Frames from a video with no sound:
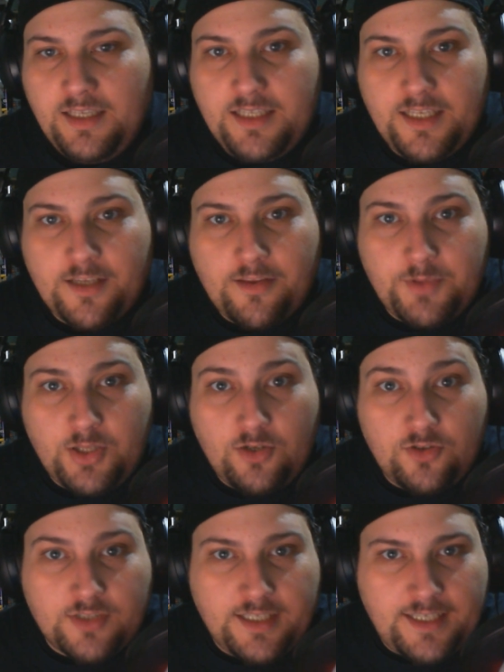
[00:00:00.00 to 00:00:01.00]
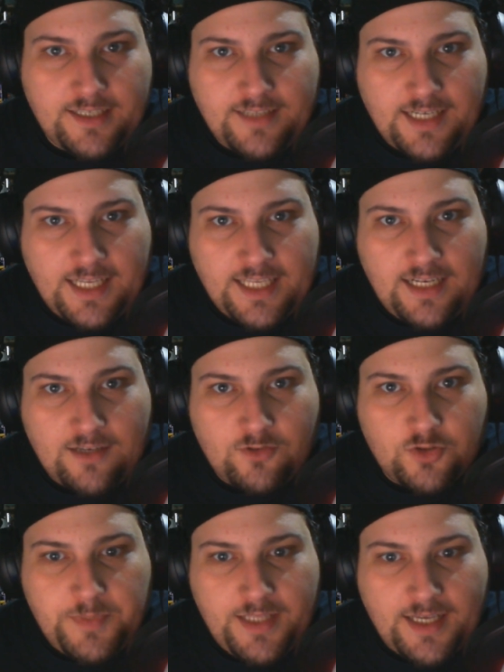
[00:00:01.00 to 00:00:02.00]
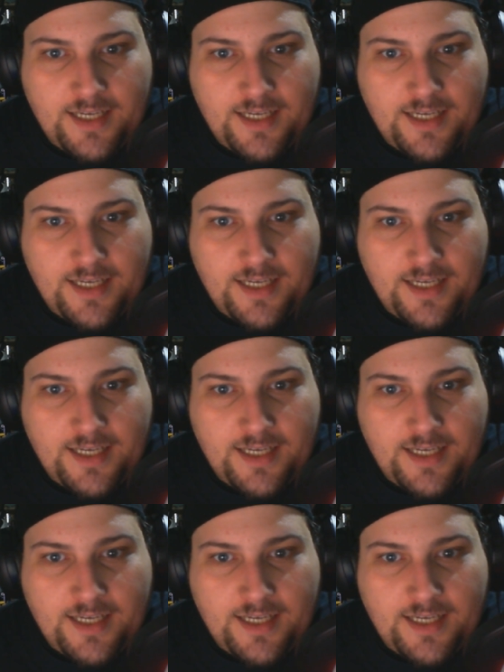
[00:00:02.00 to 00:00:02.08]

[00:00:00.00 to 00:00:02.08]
Y excepto los que ya están ahí en la cúspide,